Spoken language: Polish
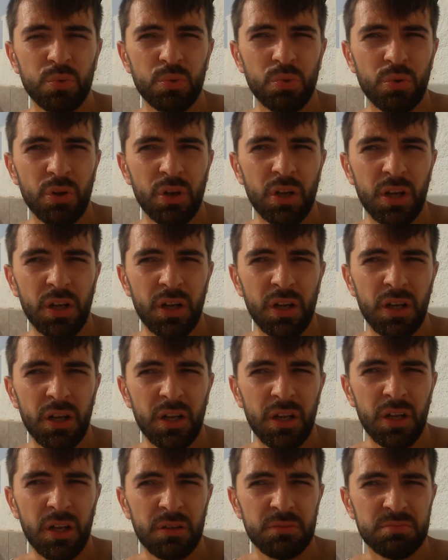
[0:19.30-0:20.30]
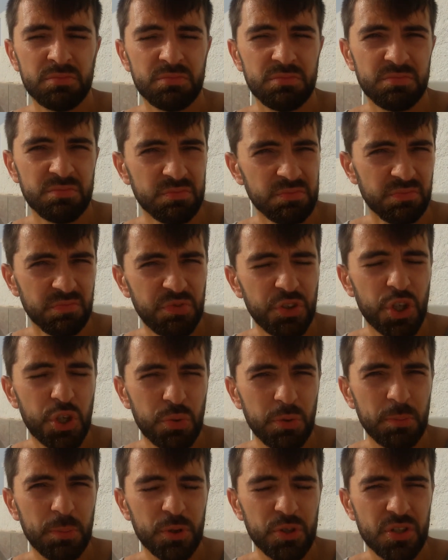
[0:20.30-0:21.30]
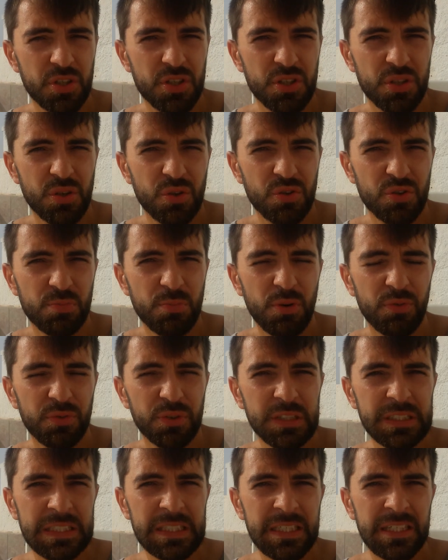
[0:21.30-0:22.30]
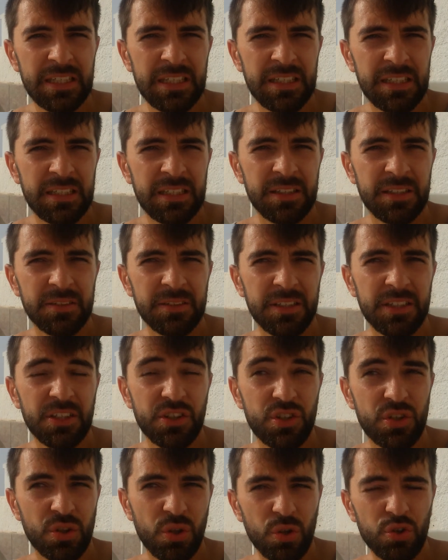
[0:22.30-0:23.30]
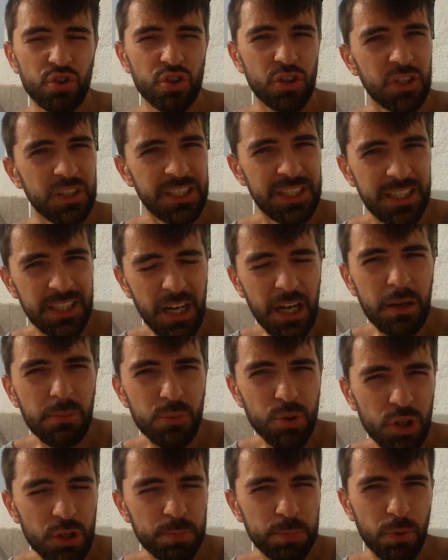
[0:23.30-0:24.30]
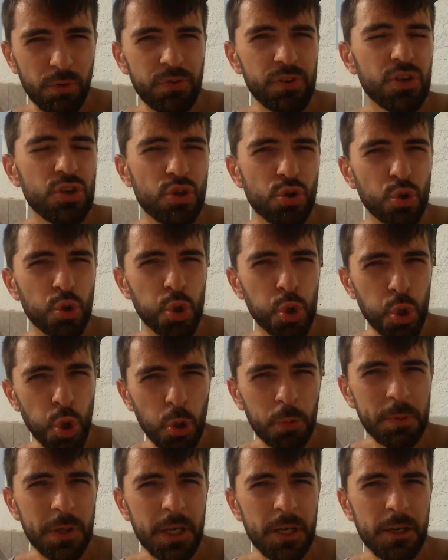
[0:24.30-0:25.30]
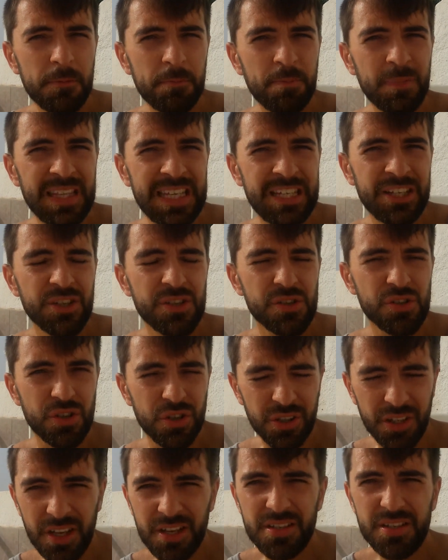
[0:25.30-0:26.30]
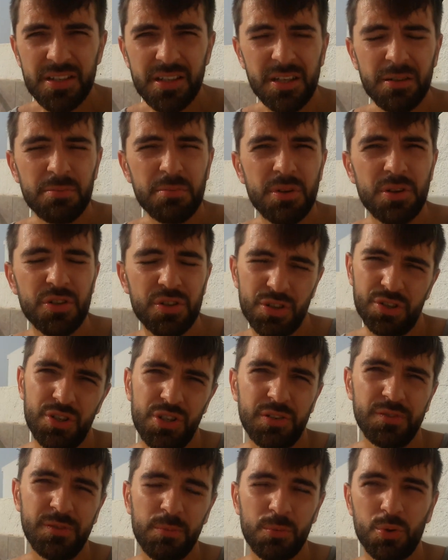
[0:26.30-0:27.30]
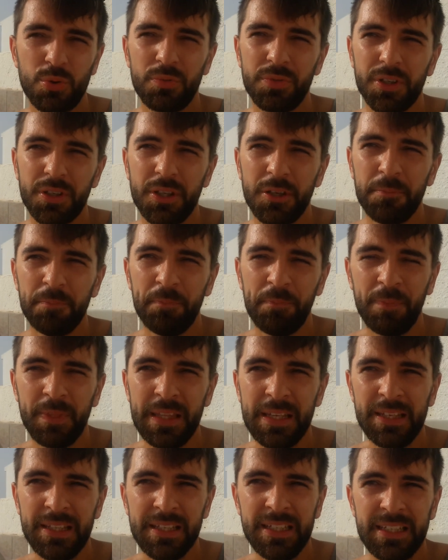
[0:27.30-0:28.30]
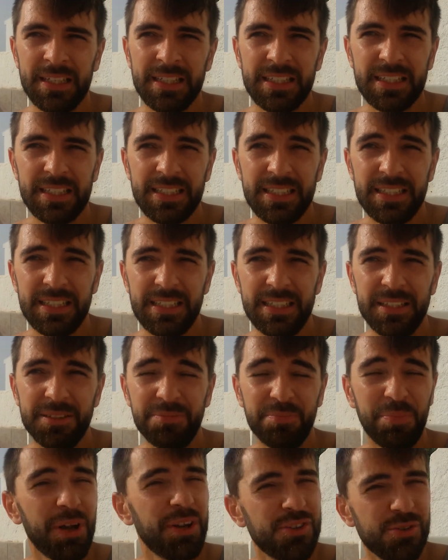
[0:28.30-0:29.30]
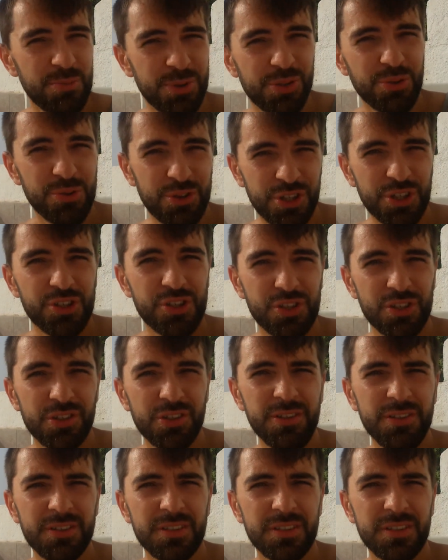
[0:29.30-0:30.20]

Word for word: które wyszły podczas tej rozmowy, jest to, że ja mogę powiedzieć o sobie, że jestem szczęśliwym człowiekiem. I bardzo mi to cieszy,